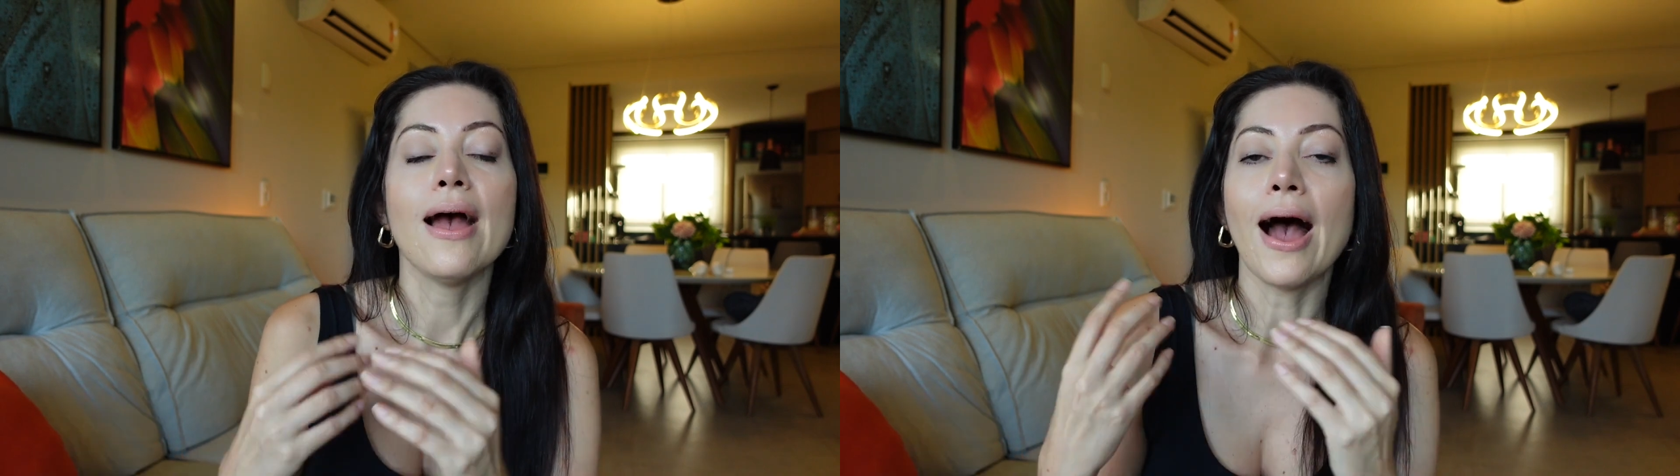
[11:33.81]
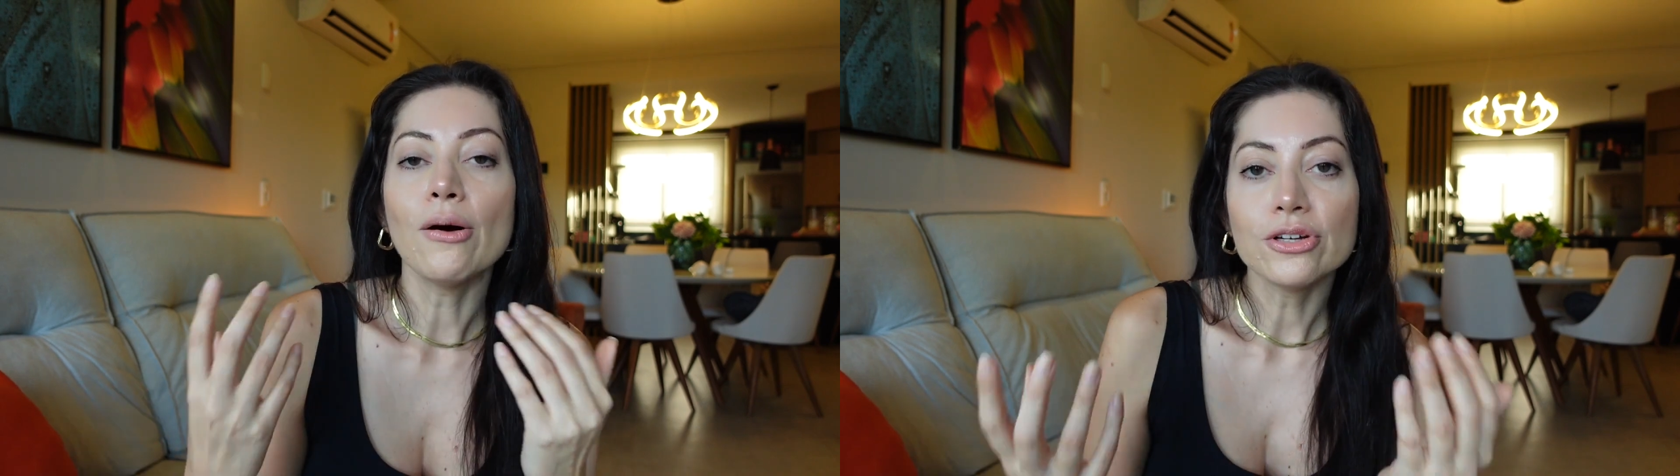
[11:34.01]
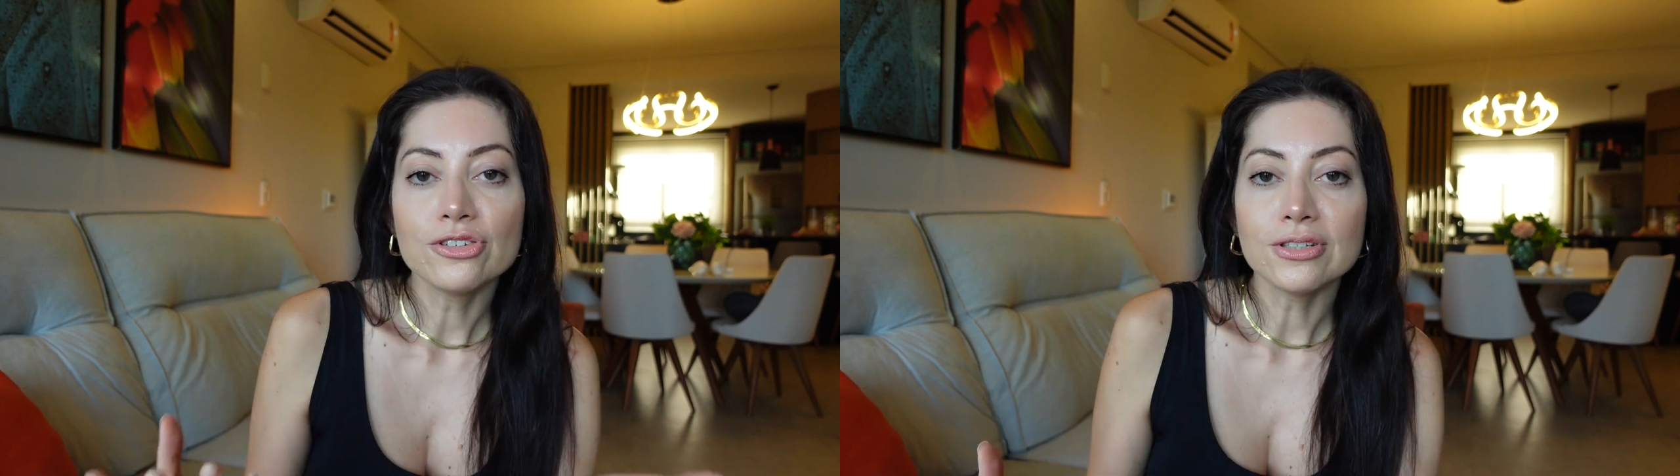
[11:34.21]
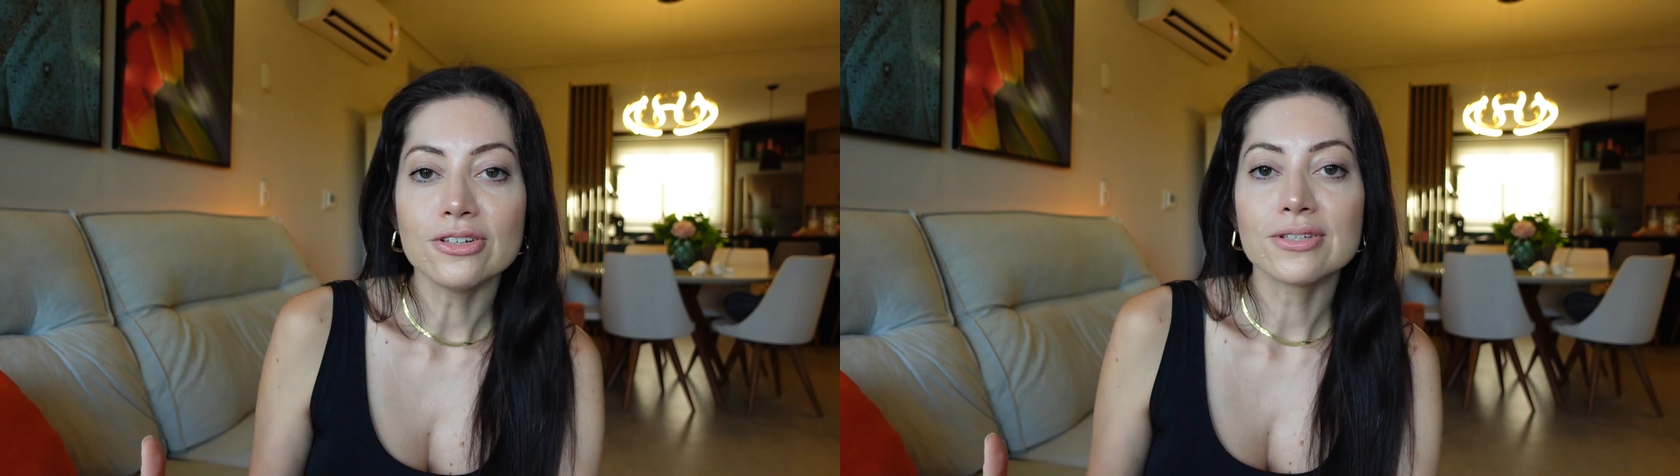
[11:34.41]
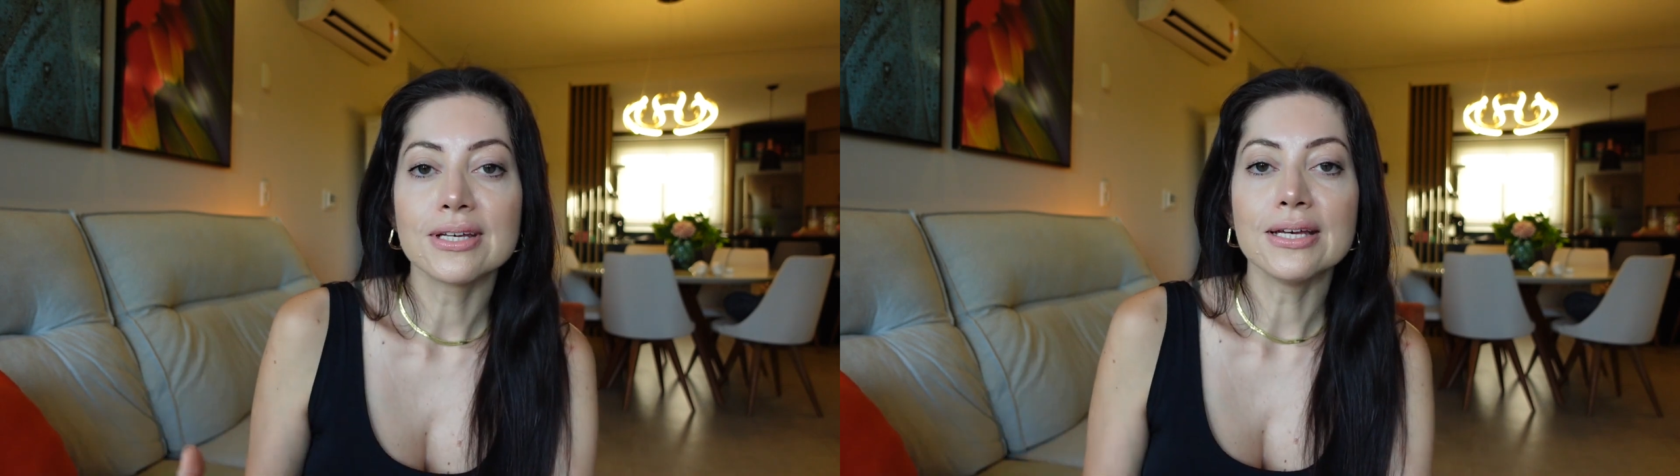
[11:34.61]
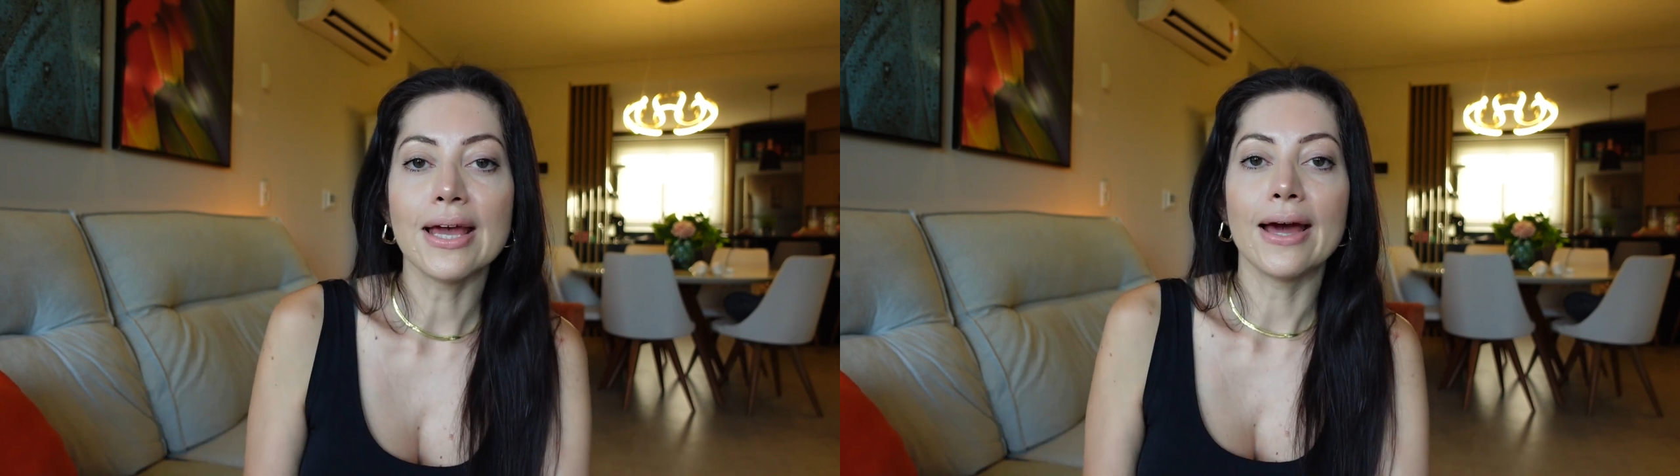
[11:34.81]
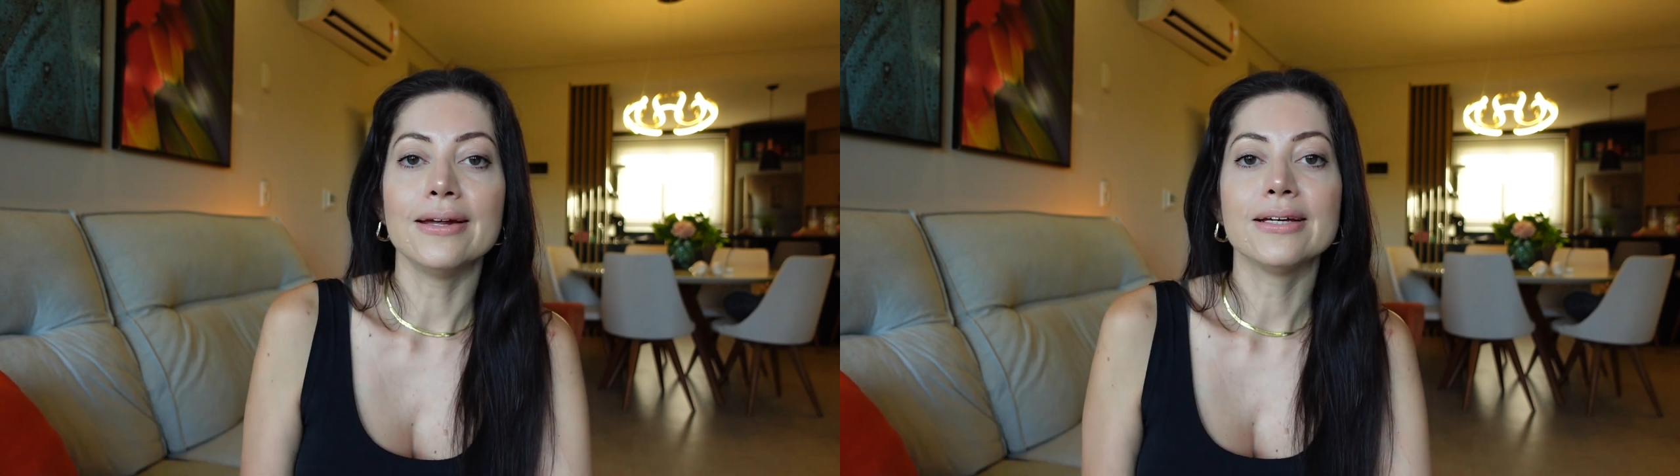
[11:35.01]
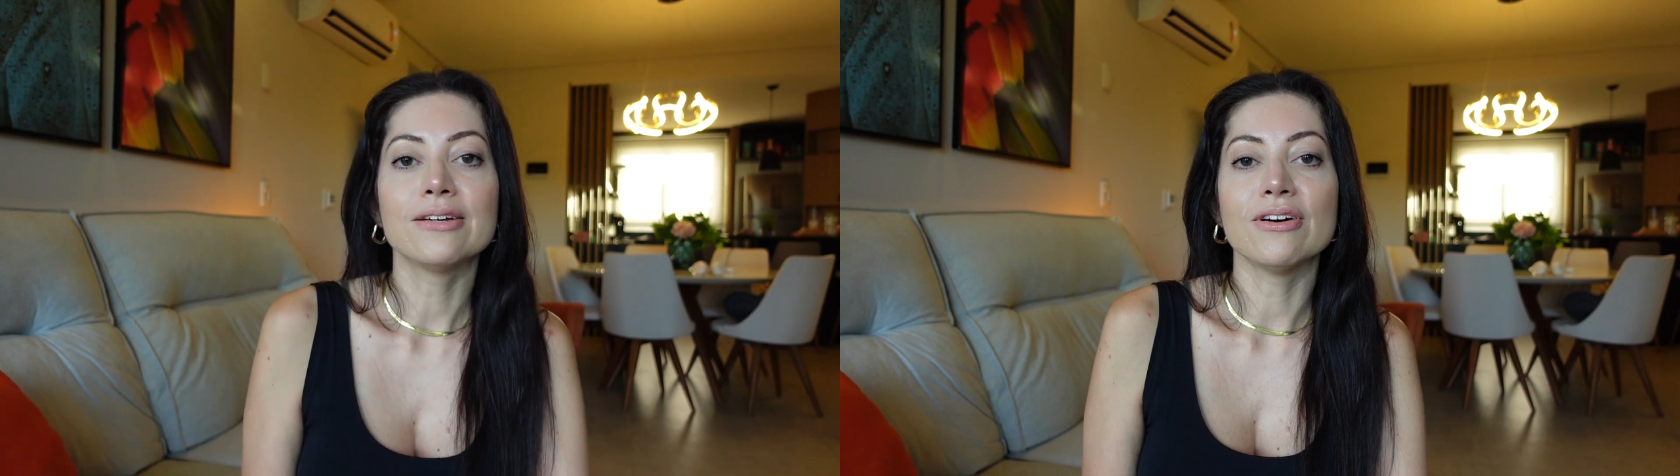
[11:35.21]
a rotina de skincare
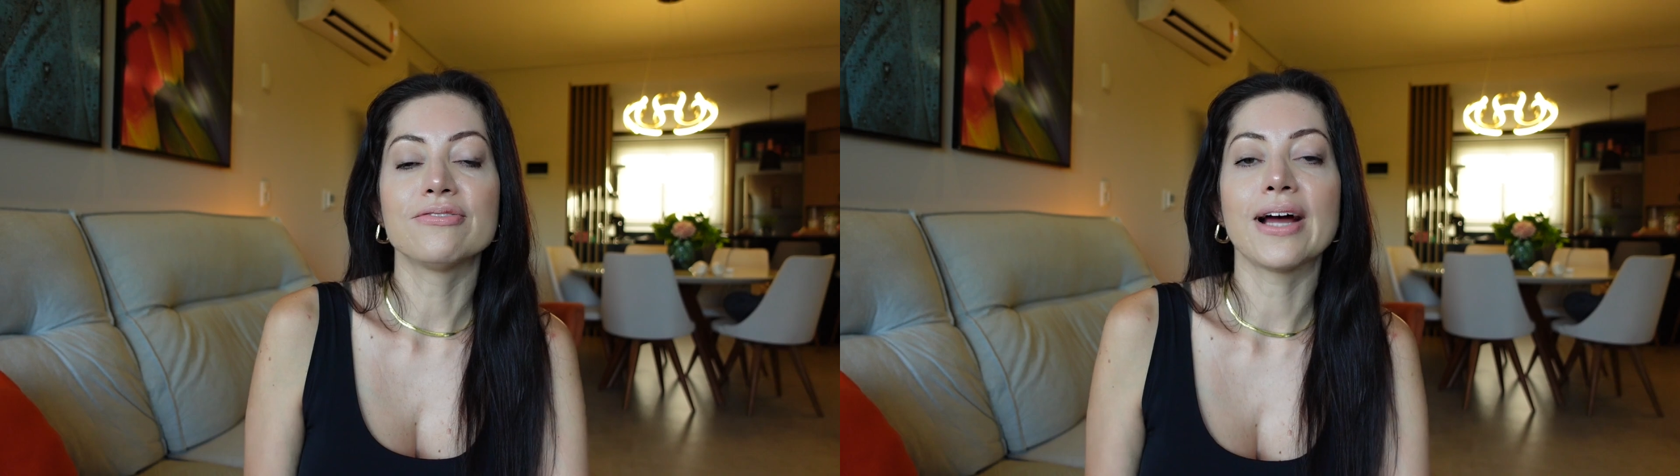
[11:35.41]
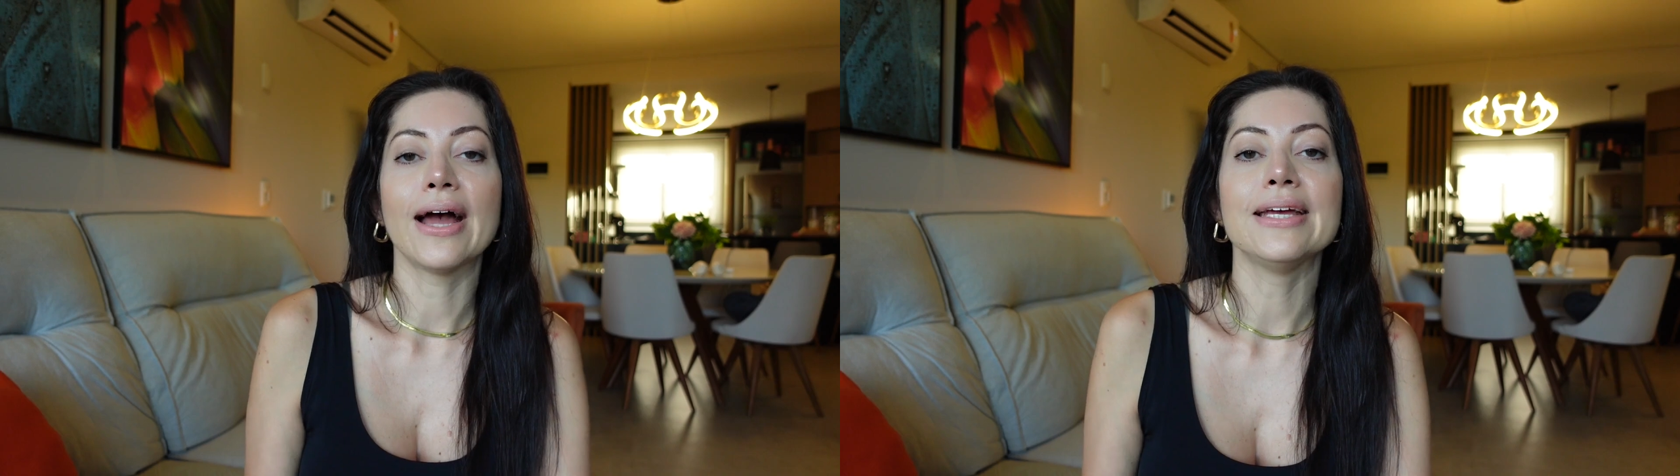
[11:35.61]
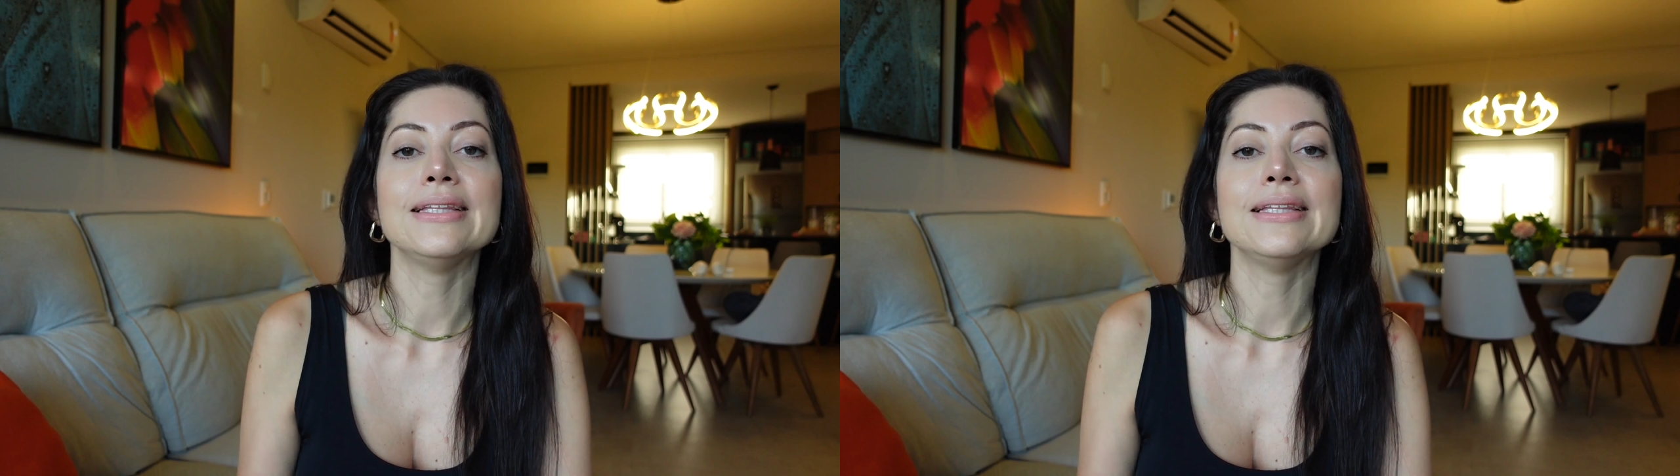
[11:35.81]
aí que vai ficar